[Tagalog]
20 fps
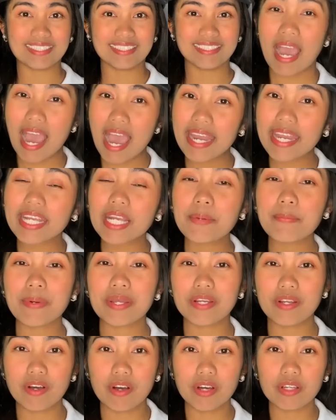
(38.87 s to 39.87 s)
Ari kang
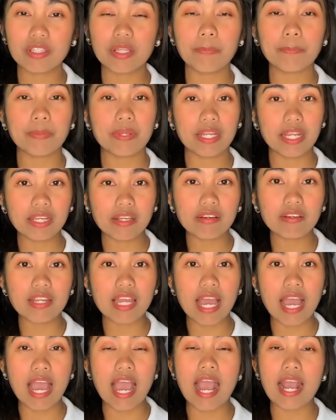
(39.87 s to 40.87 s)
manood ng
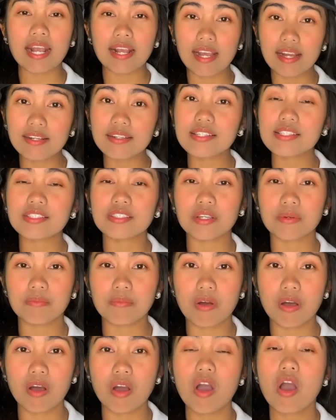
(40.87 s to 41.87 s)
pelikula hanggang gusto
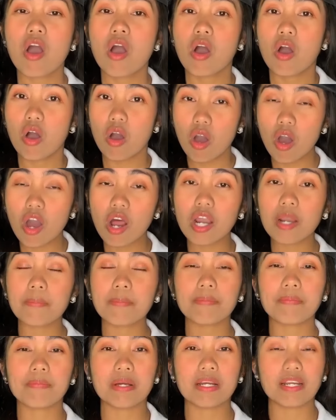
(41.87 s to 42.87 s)
mo or
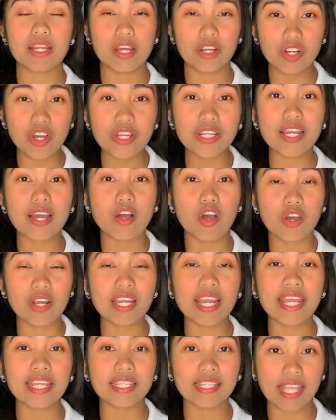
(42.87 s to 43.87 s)
maglaro ng
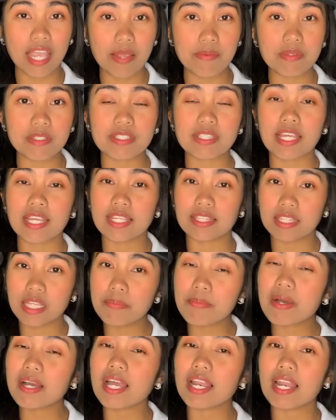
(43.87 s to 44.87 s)
online games na hindi
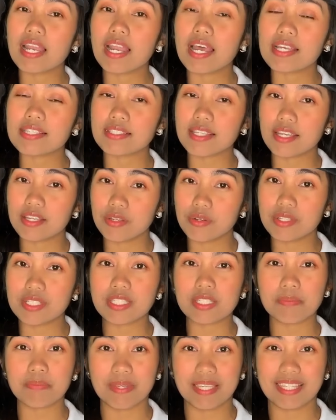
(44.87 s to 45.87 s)
maglala sa iyong
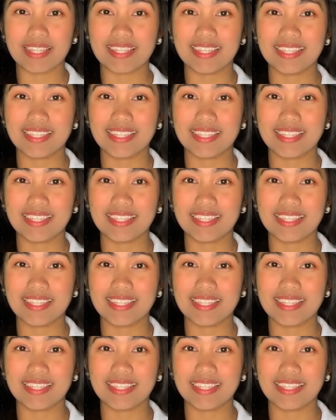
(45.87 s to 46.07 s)
speed.